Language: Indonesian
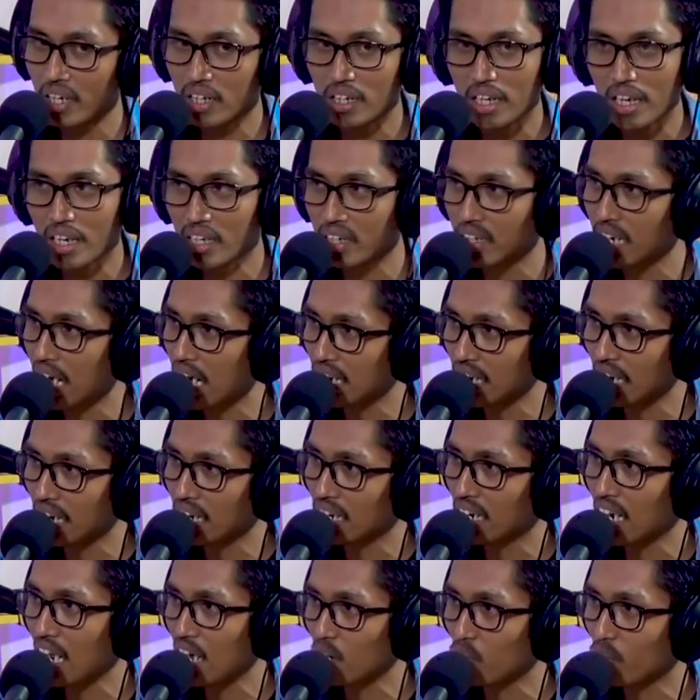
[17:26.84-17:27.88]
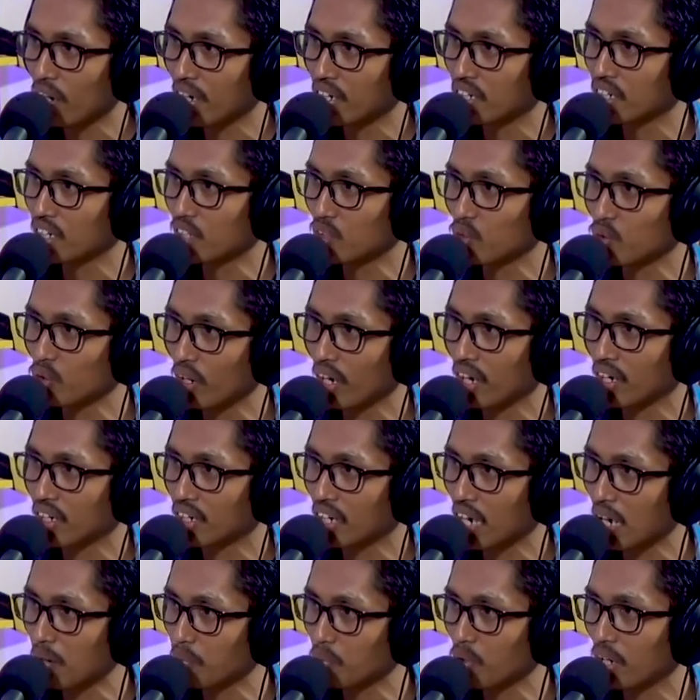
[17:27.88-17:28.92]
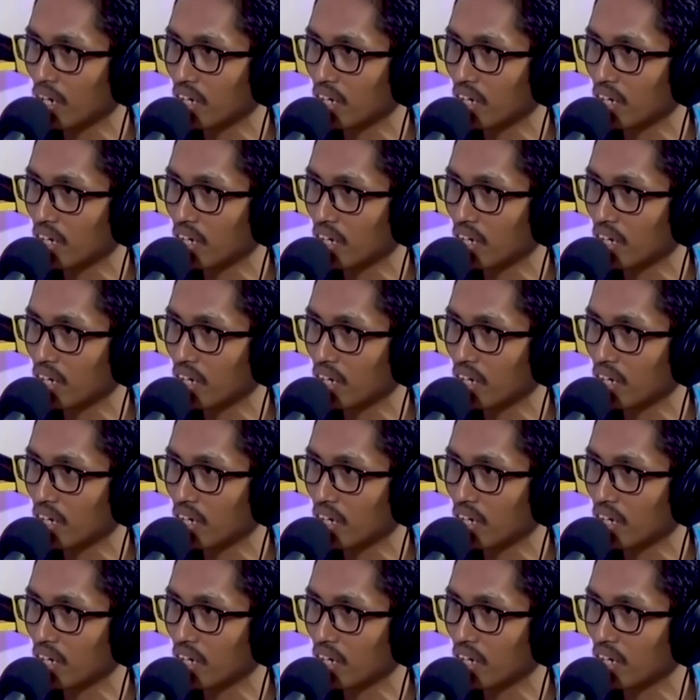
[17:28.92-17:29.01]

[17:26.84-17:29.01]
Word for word: and and dari and lagu and itu and kamu